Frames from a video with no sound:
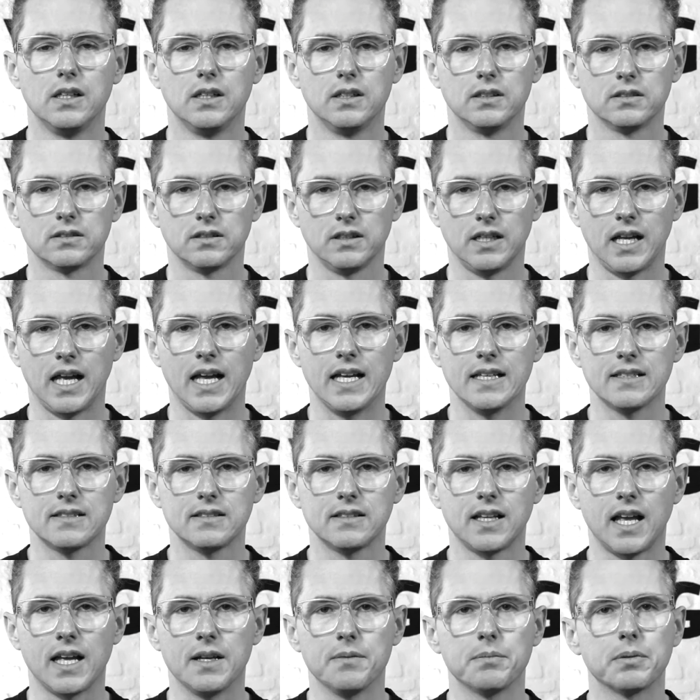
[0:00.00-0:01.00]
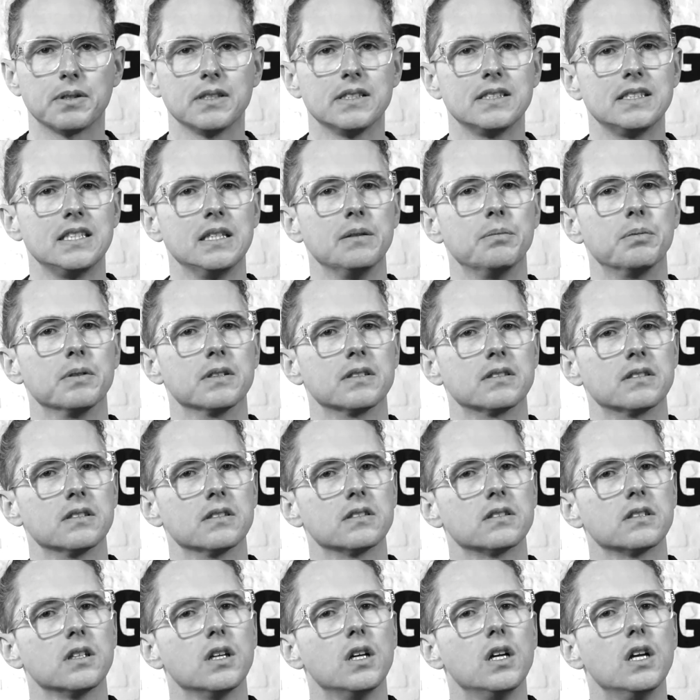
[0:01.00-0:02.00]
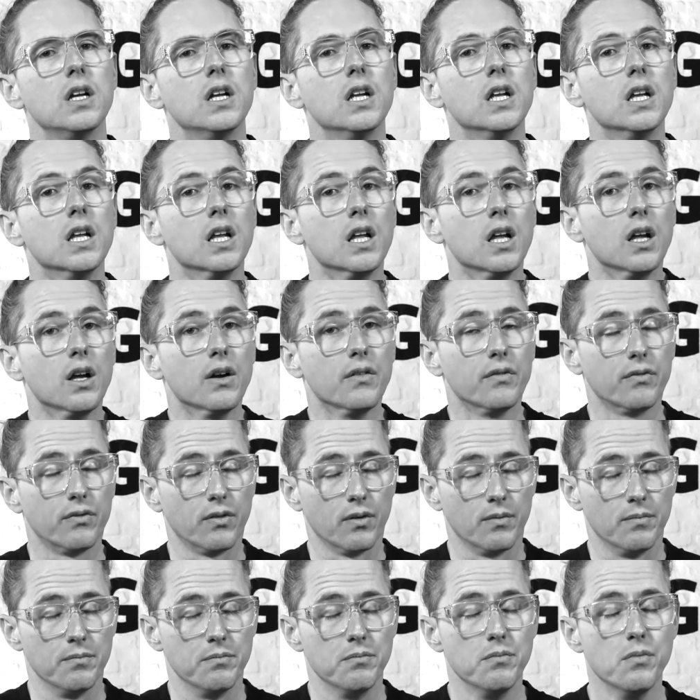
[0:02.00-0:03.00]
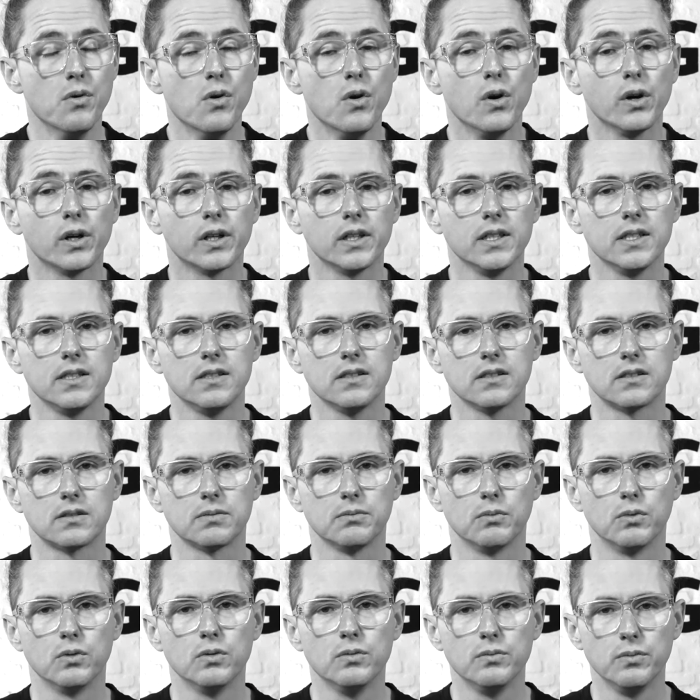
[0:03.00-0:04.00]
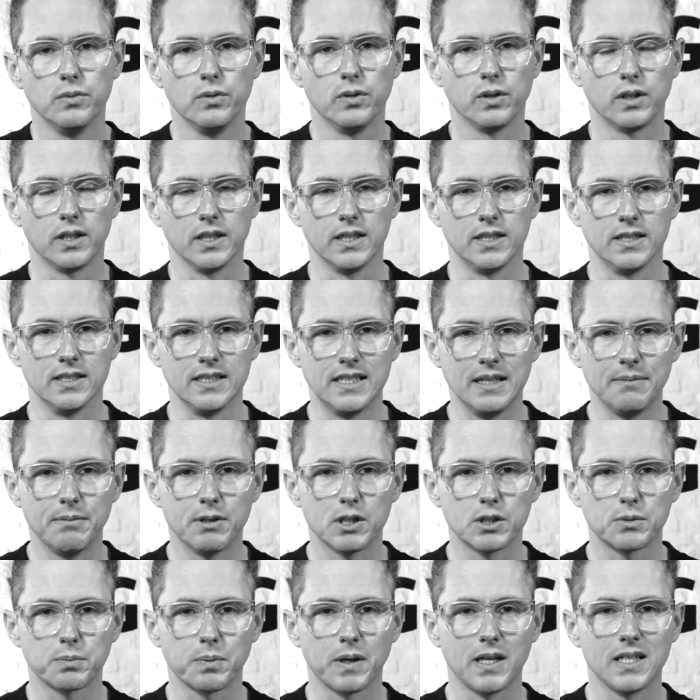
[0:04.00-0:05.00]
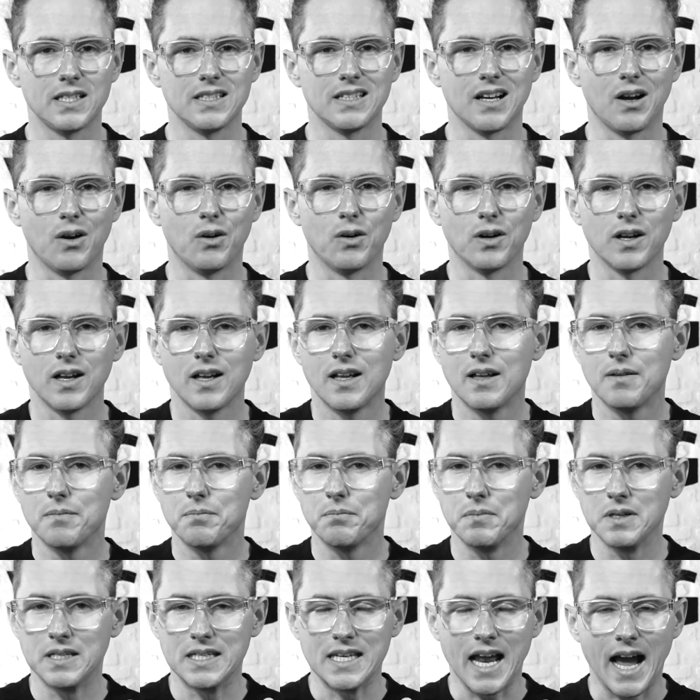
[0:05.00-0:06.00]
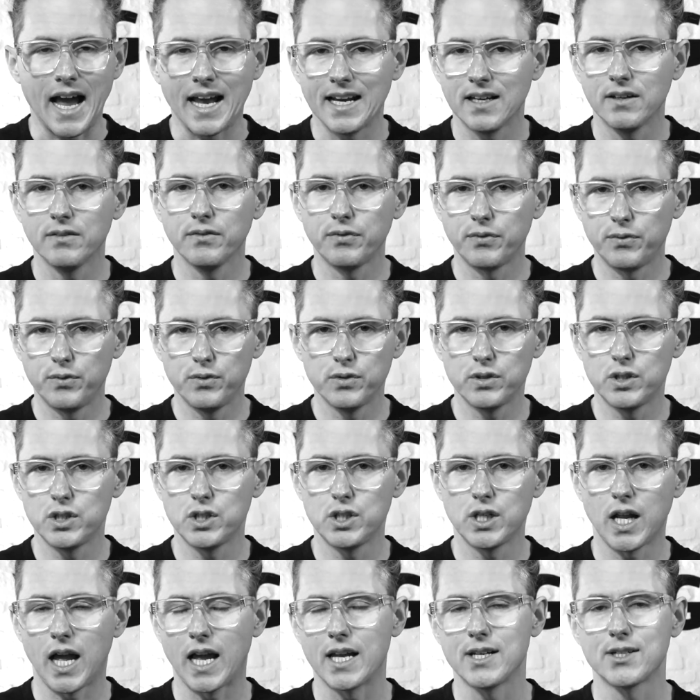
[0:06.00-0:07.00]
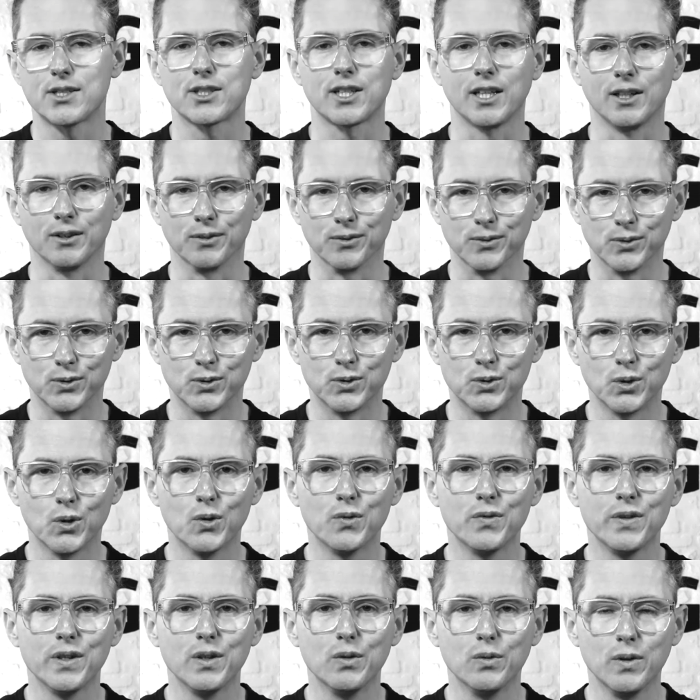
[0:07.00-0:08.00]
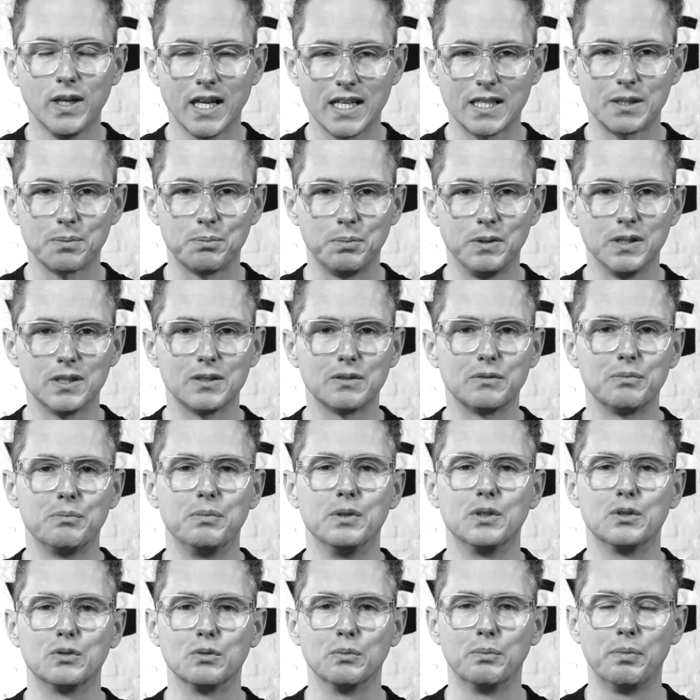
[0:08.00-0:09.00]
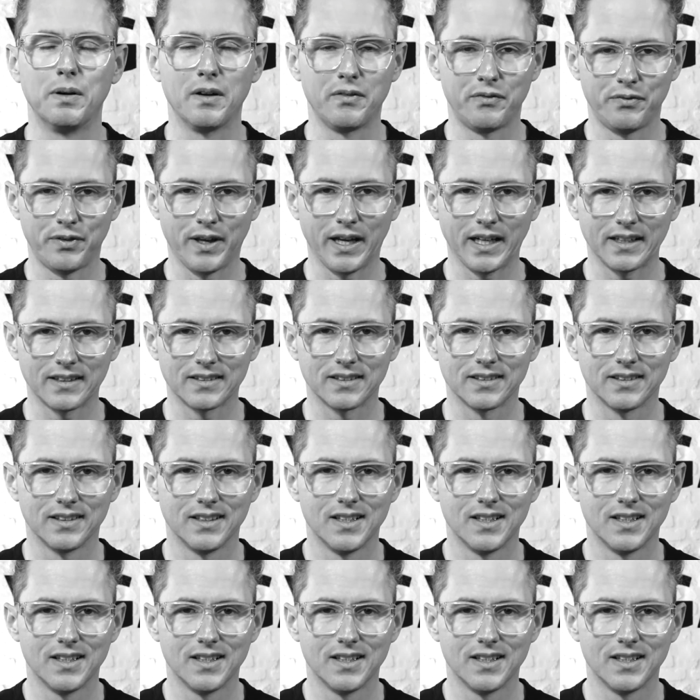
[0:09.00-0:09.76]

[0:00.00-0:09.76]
Das soll heißen, ein Prinzip ist es, vom Möglichen zum Unmöglichen. Dementsprechend auch mit deinen physischen Einstrengungen, so wie du jetzt bist, bist du perfekt.